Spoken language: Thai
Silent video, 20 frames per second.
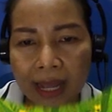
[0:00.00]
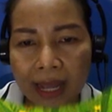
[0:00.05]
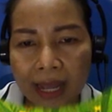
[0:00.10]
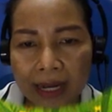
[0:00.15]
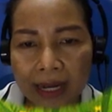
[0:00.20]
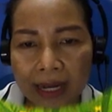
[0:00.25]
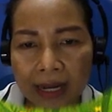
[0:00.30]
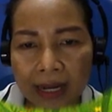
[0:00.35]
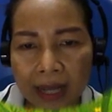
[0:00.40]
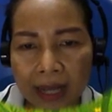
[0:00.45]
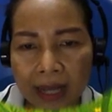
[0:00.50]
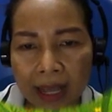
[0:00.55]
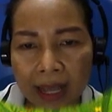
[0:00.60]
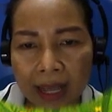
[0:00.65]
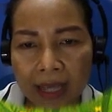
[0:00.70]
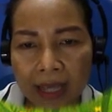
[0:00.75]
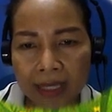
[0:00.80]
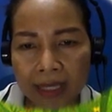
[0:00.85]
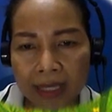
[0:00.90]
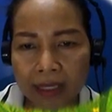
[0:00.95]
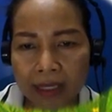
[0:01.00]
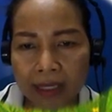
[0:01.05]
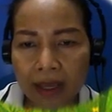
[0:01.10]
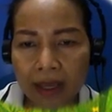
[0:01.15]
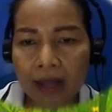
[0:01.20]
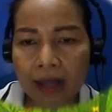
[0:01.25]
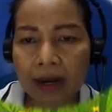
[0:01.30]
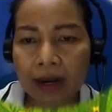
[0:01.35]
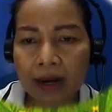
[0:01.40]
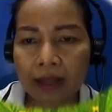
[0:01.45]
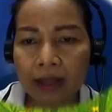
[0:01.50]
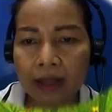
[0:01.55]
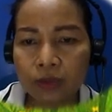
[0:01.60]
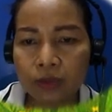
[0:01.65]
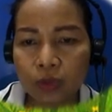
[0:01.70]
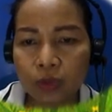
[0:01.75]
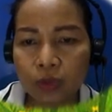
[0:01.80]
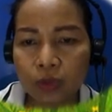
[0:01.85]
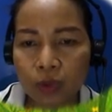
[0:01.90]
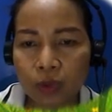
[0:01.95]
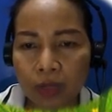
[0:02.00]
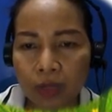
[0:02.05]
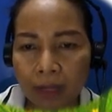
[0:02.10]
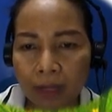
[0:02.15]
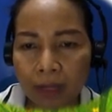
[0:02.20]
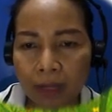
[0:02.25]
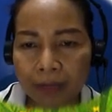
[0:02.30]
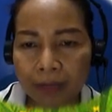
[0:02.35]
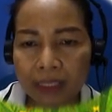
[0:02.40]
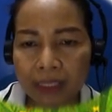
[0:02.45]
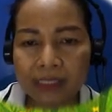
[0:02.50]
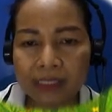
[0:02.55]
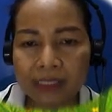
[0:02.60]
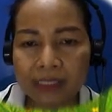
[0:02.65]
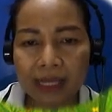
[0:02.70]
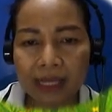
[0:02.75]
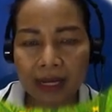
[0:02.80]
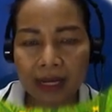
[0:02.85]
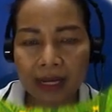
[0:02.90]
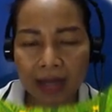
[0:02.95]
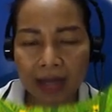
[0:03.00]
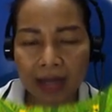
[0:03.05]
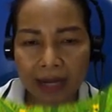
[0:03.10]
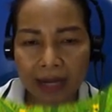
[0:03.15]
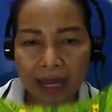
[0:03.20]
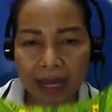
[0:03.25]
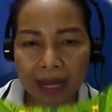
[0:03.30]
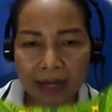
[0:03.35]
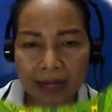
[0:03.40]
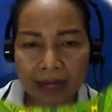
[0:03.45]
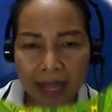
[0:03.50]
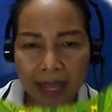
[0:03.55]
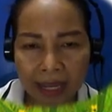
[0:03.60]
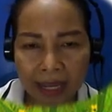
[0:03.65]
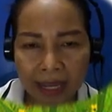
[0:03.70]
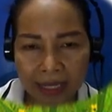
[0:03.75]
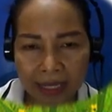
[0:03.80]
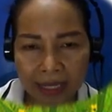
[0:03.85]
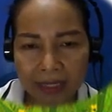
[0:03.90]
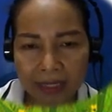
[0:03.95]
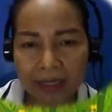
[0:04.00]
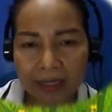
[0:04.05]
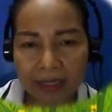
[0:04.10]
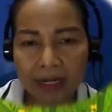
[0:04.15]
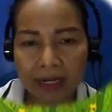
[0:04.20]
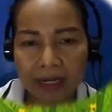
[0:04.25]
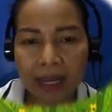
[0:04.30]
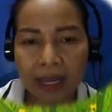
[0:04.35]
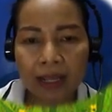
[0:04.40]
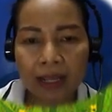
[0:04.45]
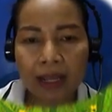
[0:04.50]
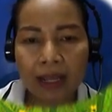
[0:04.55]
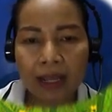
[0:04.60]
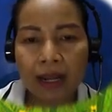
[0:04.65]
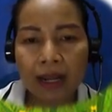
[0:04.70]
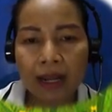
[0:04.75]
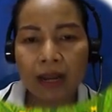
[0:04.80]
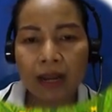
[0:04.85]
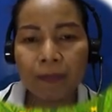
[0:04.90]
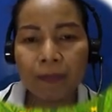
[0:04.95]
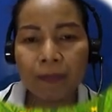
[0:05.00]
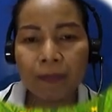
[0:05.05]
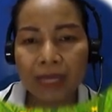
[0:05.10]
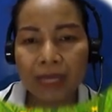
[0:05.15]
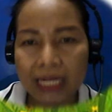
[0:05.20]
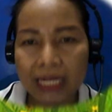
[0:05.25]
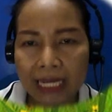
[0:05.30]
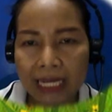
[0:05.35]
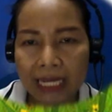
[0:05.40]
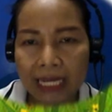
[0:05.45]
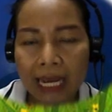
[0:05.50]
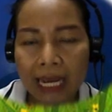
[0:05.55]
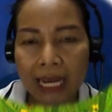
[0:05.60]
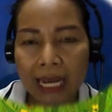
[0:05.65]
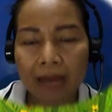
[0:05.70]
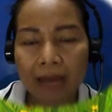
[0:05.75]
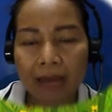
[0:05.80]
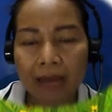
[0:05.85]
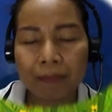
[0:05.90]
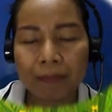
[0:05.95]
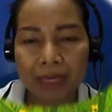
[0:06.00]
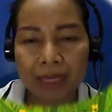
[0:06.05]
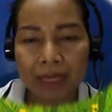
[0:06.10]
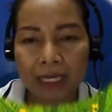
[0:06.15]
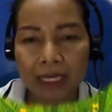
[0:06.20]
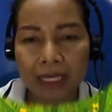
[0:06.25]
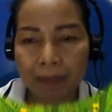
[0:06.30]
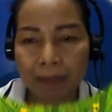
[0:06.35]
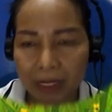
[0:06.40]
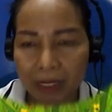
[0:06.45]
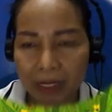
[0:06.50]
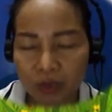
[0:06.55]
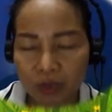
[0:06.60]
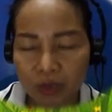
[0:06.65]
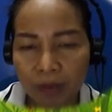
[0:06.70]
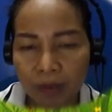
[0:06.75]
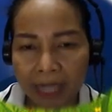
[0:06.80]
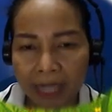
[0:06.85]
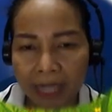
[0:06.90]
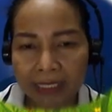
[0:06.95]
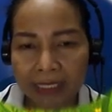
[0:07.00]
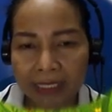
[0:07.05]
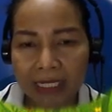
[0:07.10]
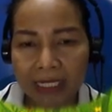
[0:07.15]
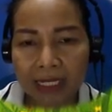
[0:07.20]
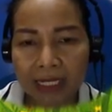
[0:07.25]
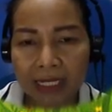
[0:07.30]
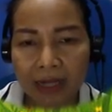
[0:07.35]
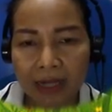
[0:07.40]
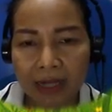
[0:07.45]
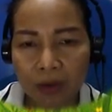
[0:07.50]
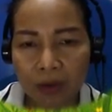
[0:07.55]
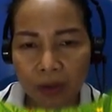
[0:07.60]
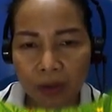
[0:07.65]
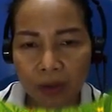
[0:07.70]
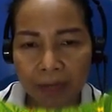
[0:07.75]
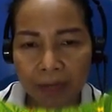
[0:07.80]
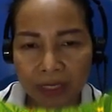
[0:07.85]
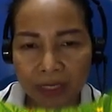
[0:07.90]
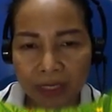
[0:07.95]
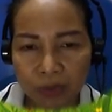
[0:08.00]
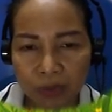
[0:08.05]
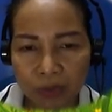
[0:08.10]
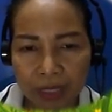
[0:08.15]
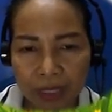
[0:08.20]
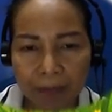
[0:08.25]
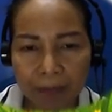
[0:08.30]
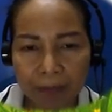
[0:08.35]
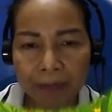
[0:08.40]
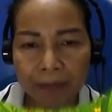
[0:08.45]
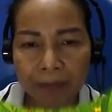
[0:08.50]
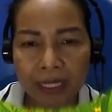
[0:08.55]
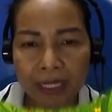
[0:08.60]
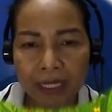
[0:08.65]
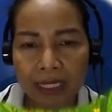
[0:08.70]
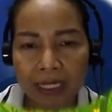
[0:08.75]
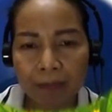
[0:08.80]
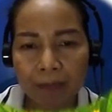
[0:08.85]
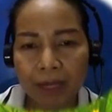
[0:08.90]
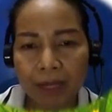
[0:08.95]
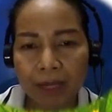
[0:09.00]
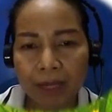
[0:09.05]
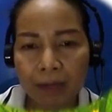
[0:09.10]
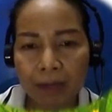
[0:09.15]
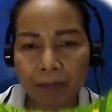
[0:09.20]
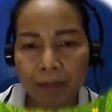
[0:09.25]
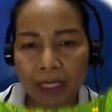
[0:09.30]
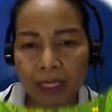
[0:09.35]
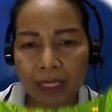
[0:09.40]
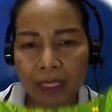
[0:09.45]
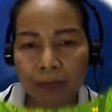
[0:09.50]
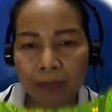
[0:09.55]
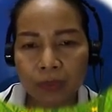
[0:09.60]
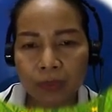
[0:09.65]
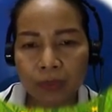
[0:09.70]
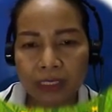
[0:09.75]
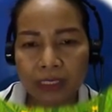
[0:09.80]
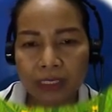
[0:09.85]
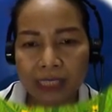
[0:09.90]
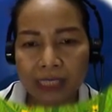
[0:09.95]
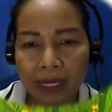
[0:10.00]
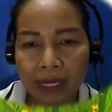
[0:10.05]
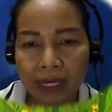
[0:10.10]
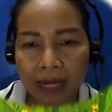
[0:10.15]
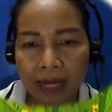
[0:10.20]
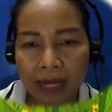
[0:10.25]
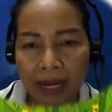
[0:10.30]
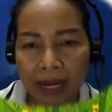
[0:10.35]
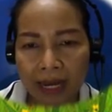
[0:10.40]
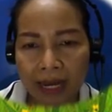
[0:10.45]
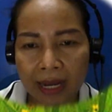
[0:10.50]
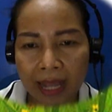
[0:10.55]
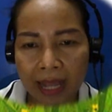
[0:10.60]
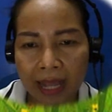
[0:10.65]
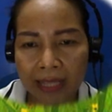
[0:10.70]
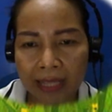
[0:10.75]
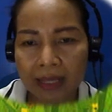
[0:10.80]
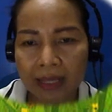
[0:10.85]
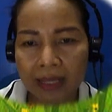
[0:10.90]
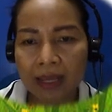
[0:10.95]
กราชอะไร แล้วตรงกับคริสต์ศักราชอะไรนะคะแล้วปีนี้ล่ะคะปีปัจจุบันที่เรากำลังอยู่เนี่ยปีนี้เป็นปีพุทธศักราชอะไร